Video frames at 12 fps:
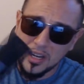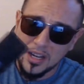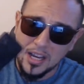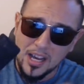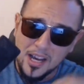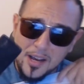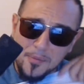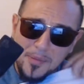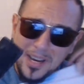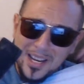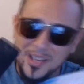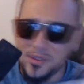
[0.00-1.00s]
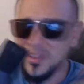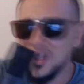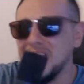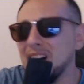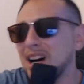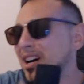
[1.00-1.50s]
là,
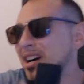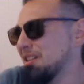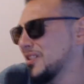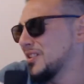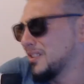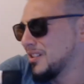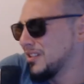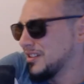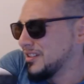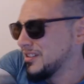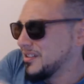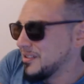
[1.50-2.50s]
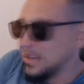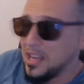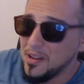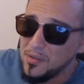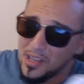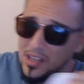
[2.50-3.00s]
Maladona, non,
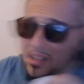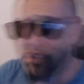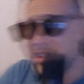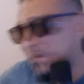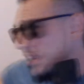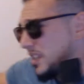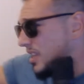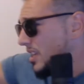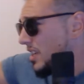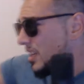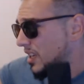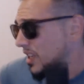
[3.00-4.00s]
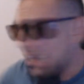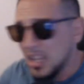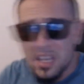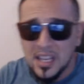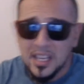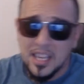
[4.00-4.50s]
eh oui, c'est fini.
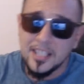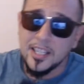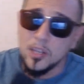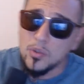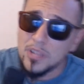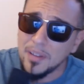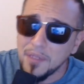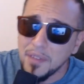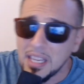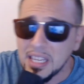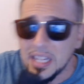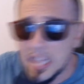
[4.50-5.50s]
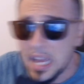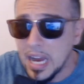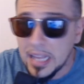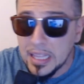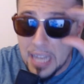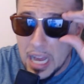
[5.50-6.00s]
Qu'est-ce qui nous a fait,
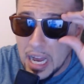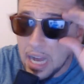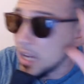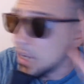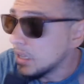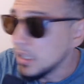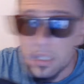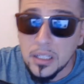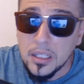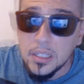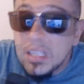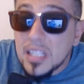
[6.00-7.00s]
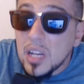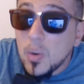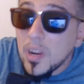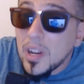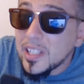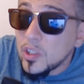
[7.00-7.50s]
Kylian, là C'est
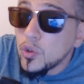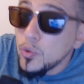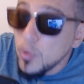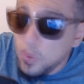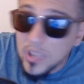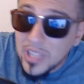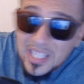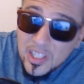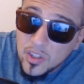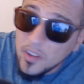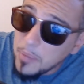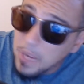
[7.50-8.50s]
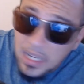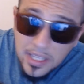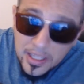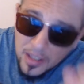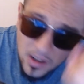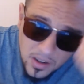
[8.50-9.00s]
quoi cette Coupe du Monde à 19
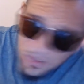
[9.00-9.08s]
balais Non,